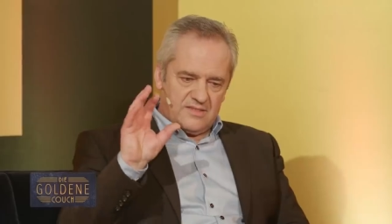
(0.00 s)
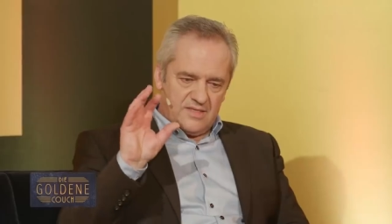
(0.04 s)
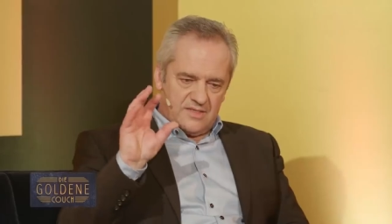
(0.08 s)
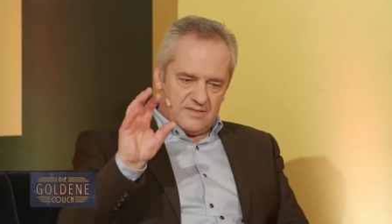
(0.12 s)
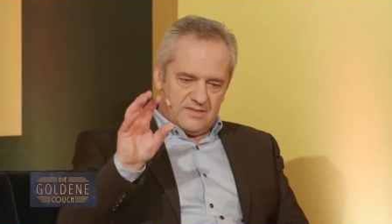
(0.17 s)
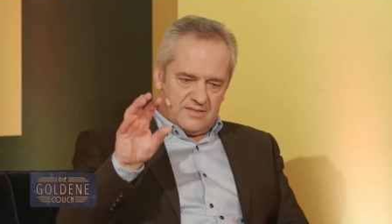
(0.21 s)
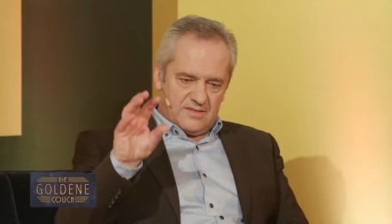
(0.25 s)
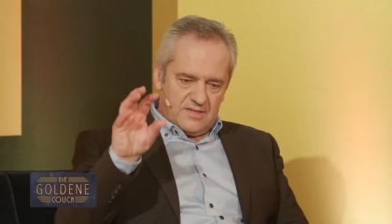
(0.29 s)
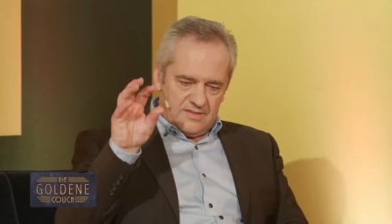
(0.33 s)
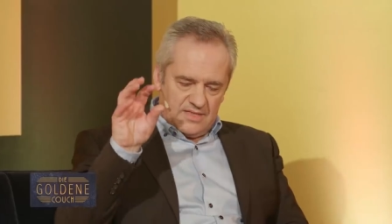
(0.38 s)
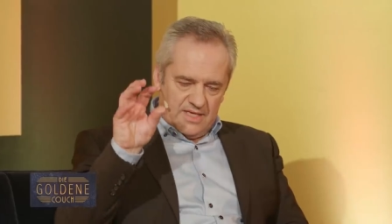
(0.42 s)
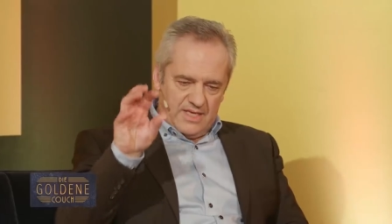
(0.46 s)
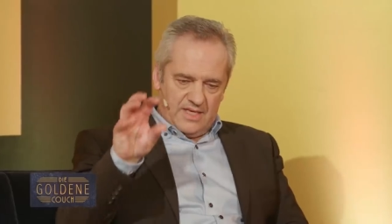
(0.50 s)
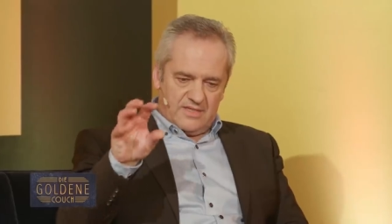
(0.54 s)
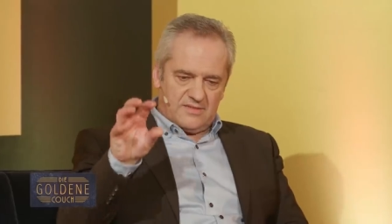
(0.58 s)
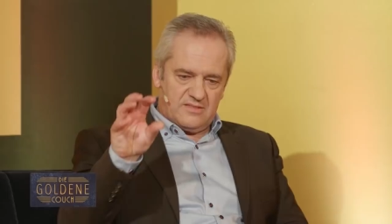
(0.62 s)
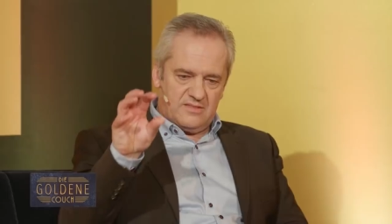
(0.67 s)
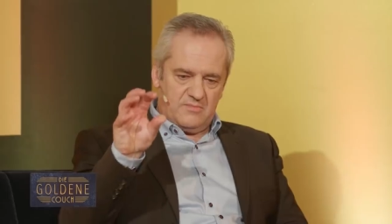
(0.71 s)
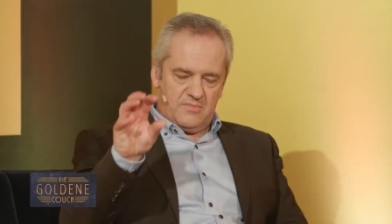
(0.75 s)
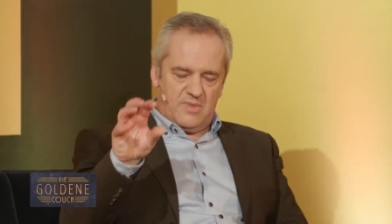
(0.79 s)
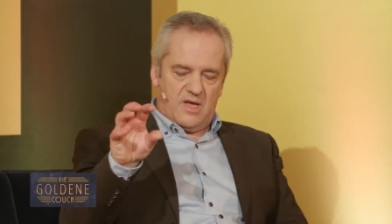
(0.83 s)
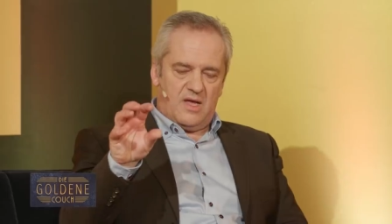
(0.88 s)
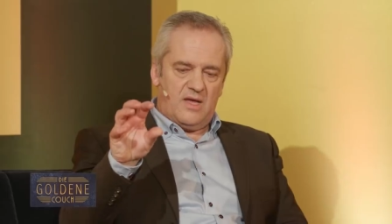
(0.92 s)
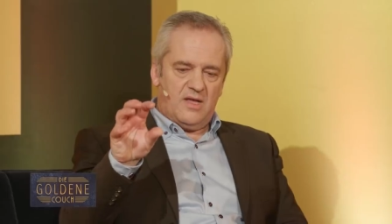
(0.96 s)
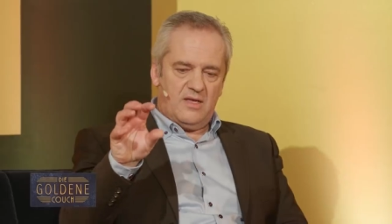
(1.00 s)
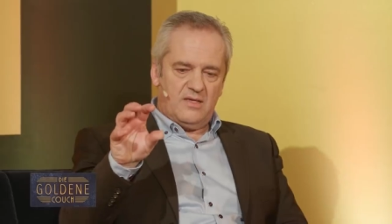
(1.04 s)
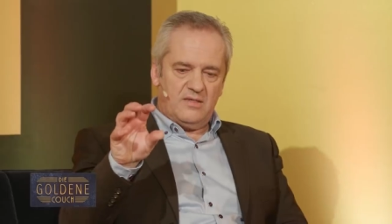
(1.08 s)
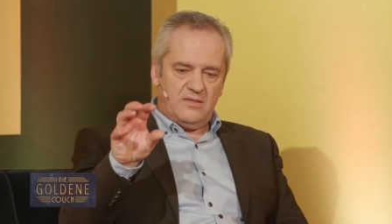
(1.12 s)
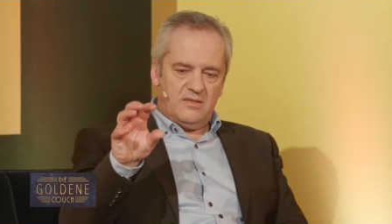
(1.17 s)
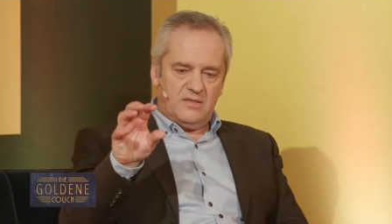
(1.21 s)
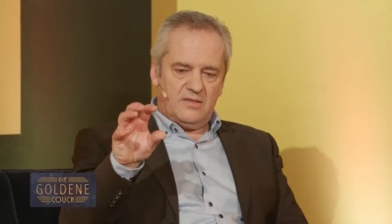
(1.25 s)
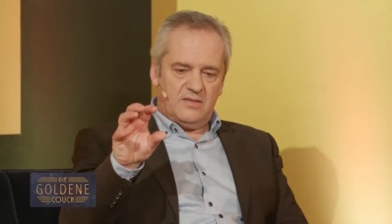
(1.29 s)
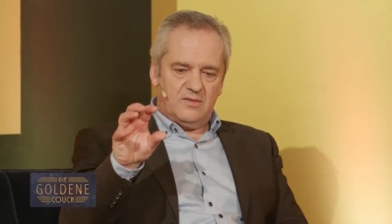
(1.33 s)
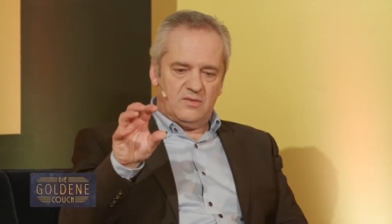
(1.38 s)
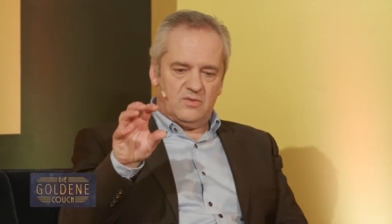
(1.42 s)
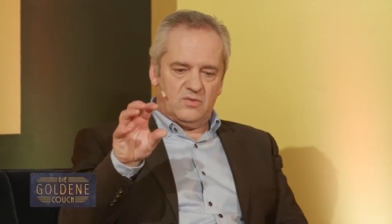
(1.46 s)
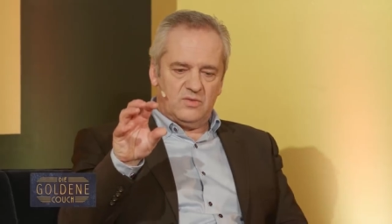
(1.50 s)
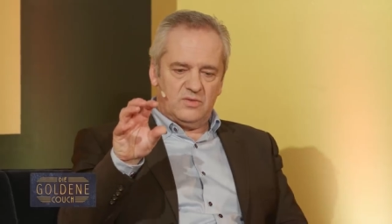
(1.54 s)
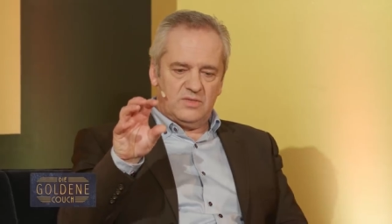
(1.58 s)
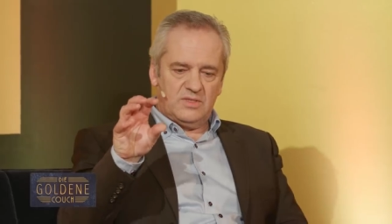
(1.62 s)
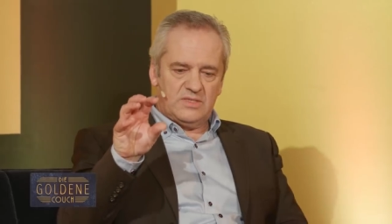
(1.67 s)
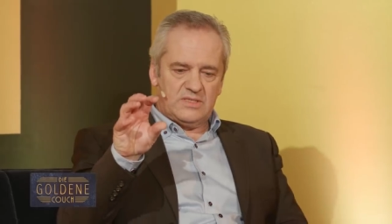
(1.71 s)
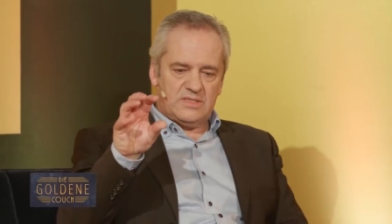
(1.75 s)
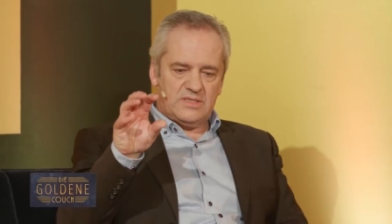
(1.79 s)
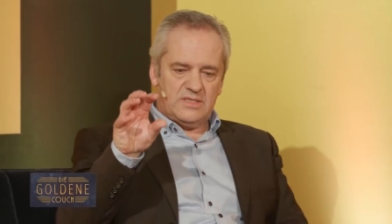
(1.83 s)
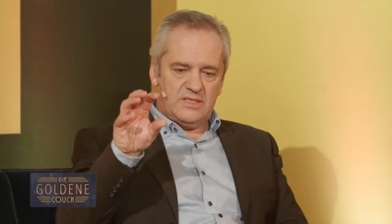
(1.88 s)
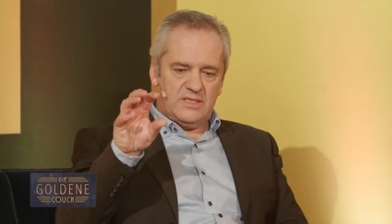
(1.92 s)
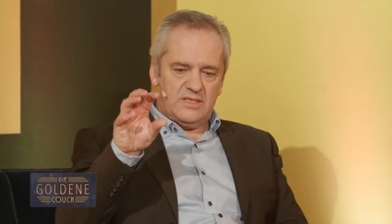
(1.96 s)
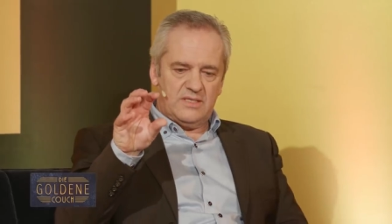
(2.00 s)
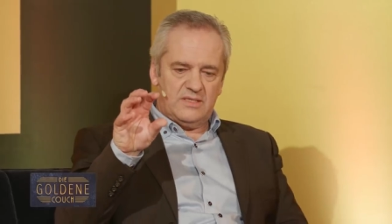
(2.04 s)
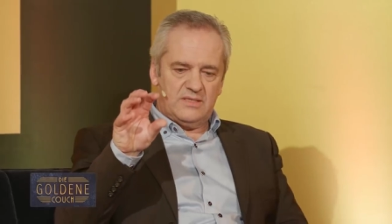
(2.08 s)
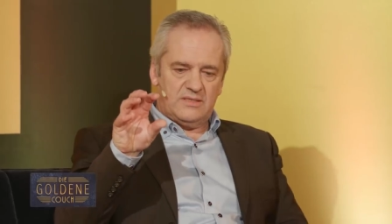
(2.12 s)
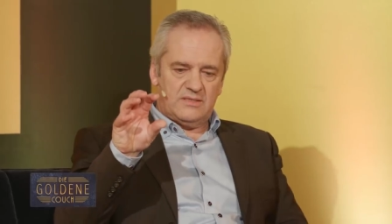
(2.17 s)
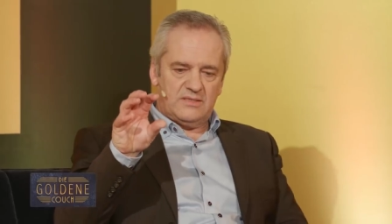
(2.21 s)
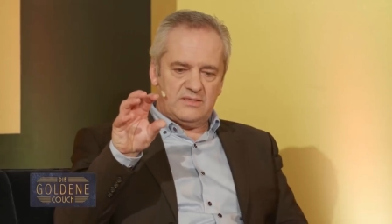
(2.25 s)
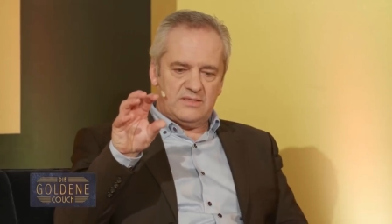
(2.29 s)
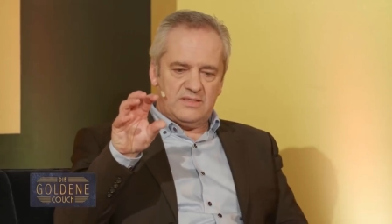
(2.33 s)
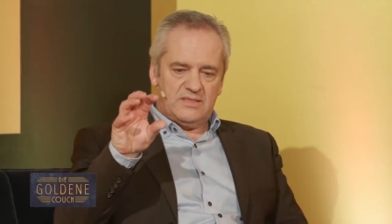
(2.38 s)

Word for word: das, das erste Mal und äh,